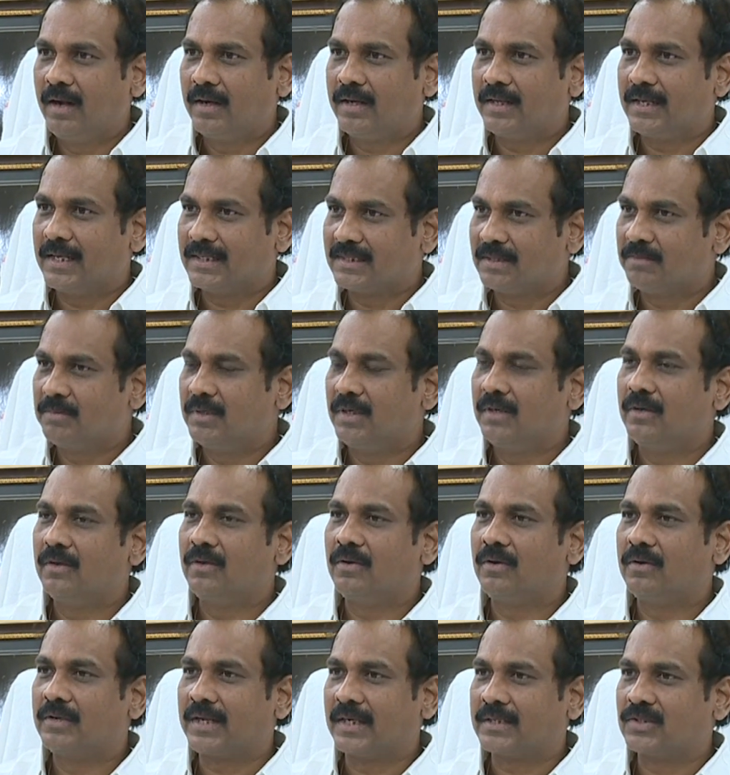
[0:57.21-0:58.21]
అంటే అసెంబ్లీలో
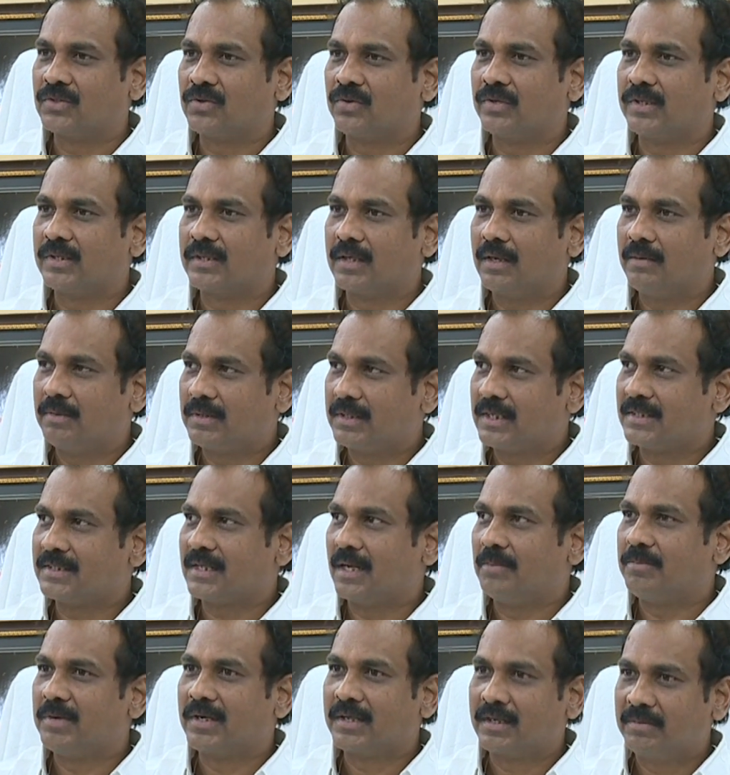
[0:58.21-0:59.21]
రక్షణ ఉన్నది కాబట్టి ఆ
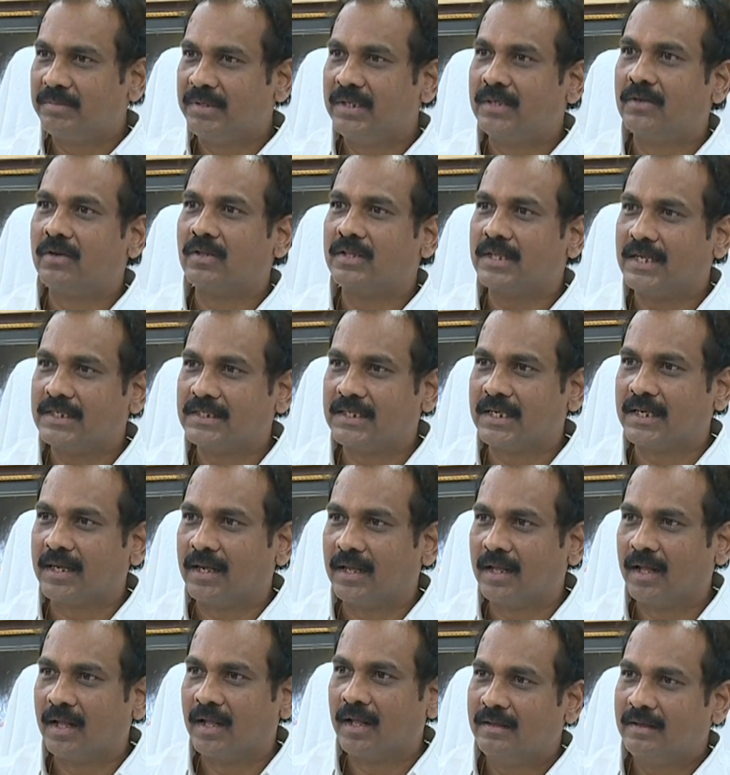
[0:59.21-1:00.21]
సామాగ్రి మీ ఇంట్లో దాచారా
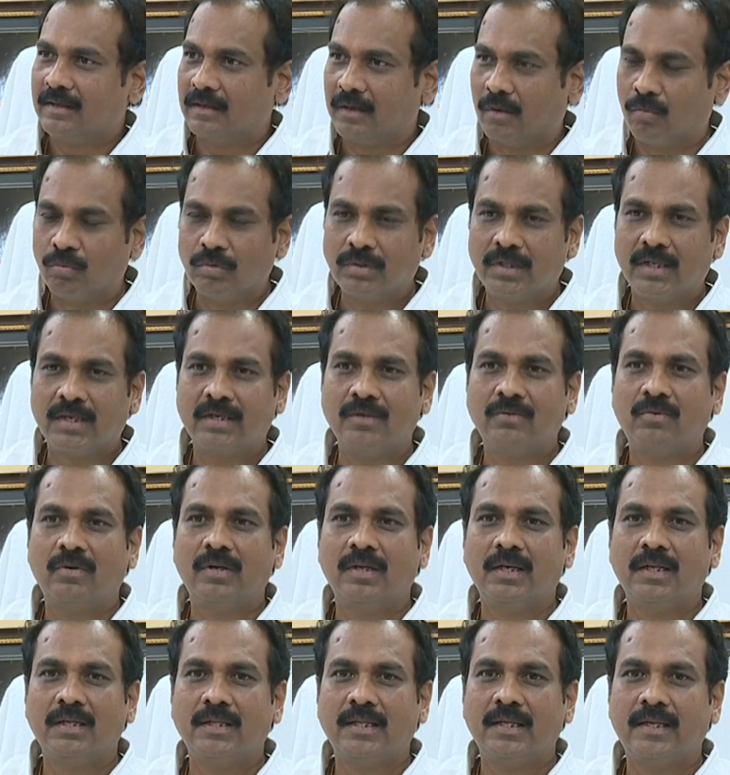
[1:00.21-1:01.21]
నవ్వుతారని
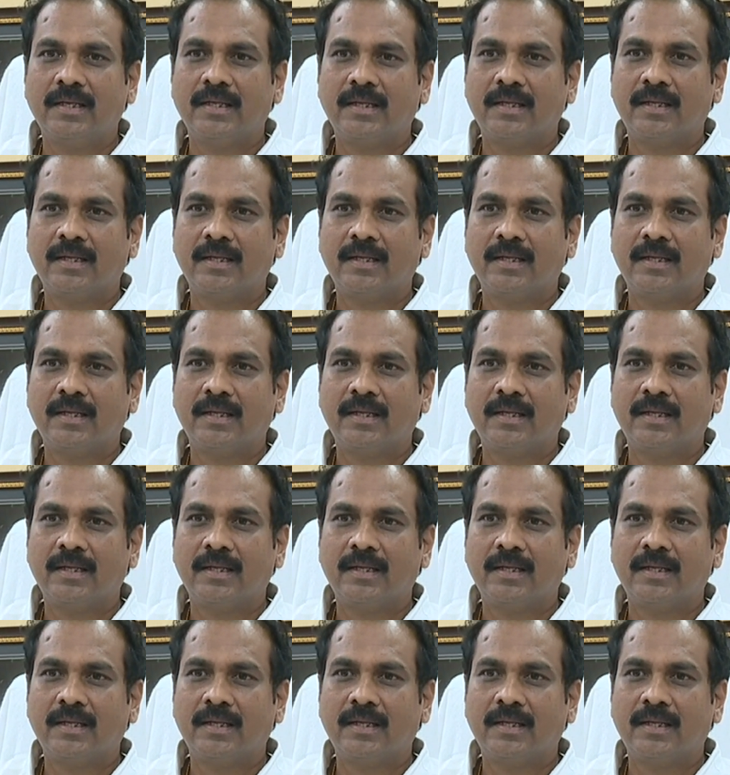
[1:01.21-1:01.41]
కూడా లేదే